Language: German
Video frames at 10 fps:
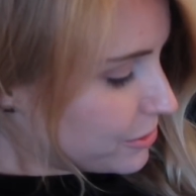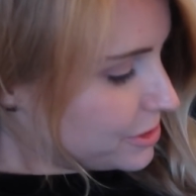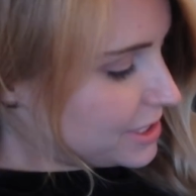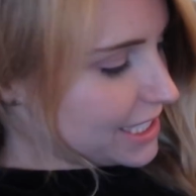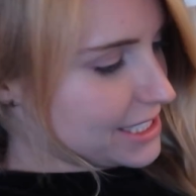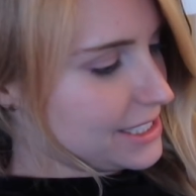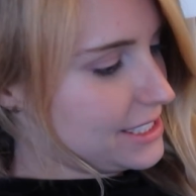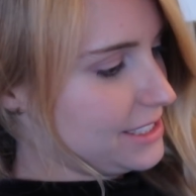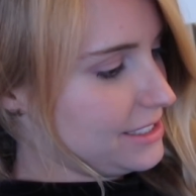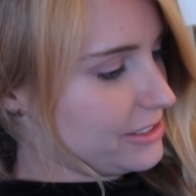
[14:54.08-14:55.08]
Und das
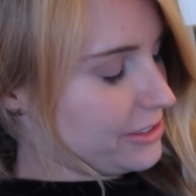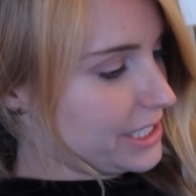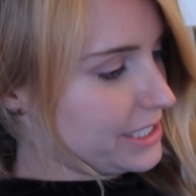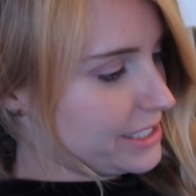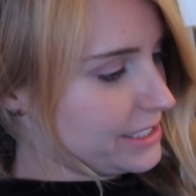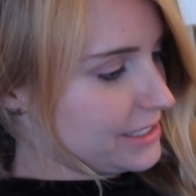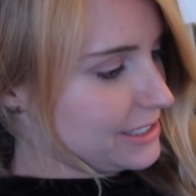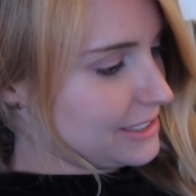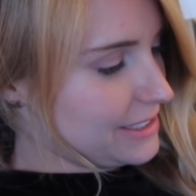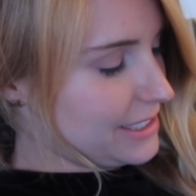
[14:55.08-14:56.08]
ist die
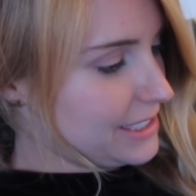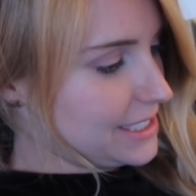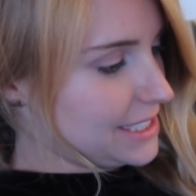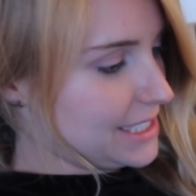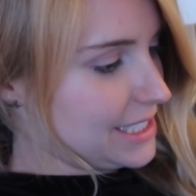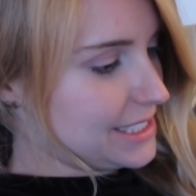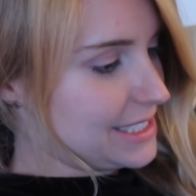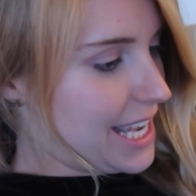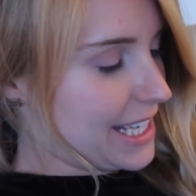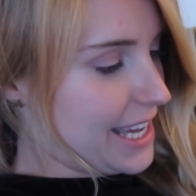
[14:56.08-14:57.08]
Sorte
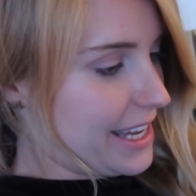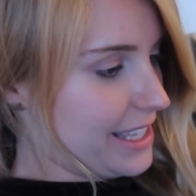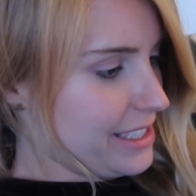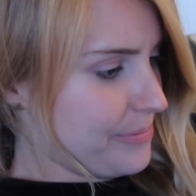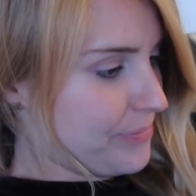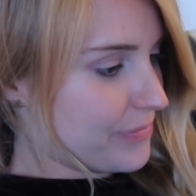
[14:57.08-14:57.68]
Sagai.